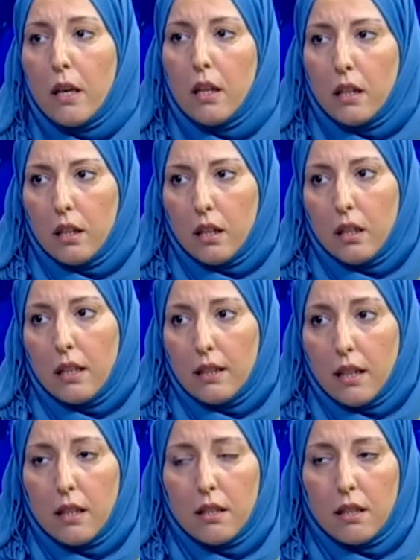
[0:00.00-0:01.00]
لداس
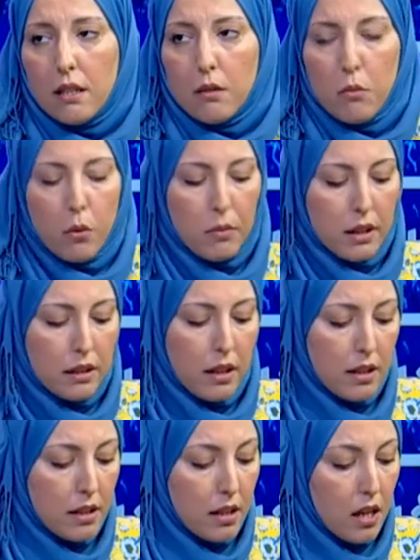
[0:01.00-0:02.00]
داس اللي يسموهم
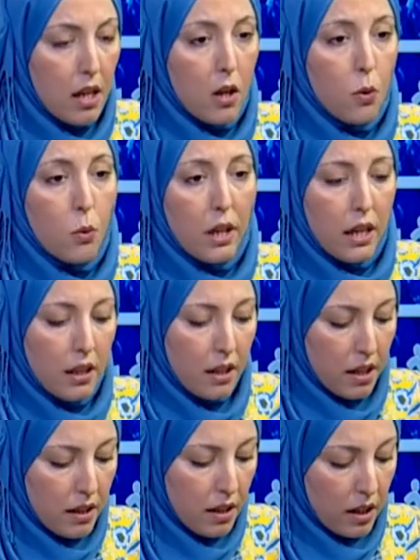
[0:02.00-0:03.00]
وكاين
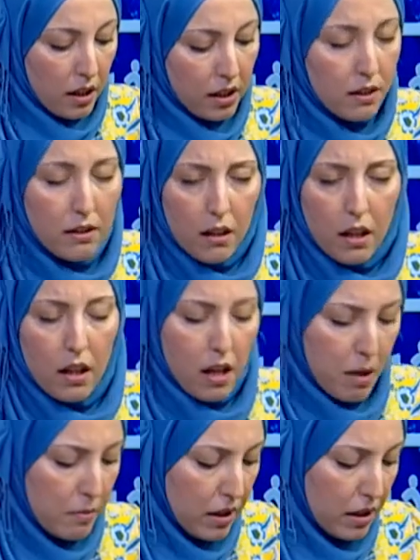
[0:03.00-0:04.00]
كذلك عده
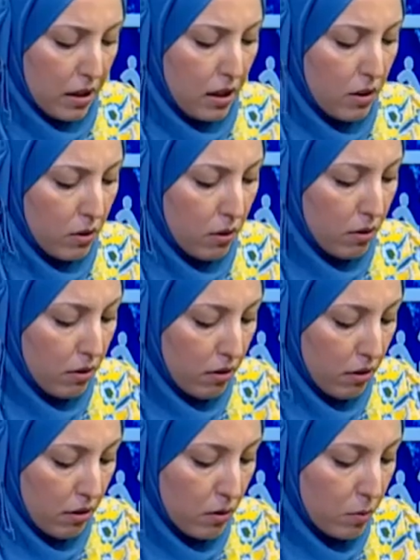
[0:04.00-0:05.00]
ارقام يعني
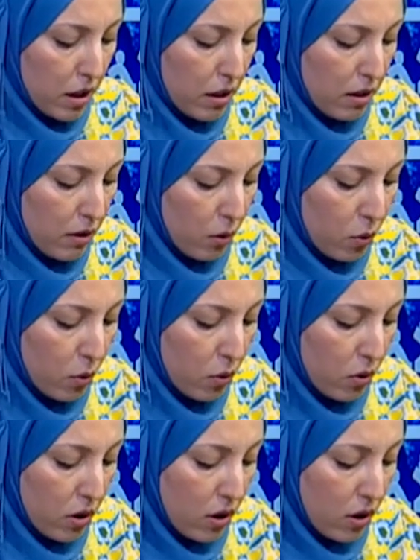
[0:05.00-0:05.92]
آه، يمكن نقول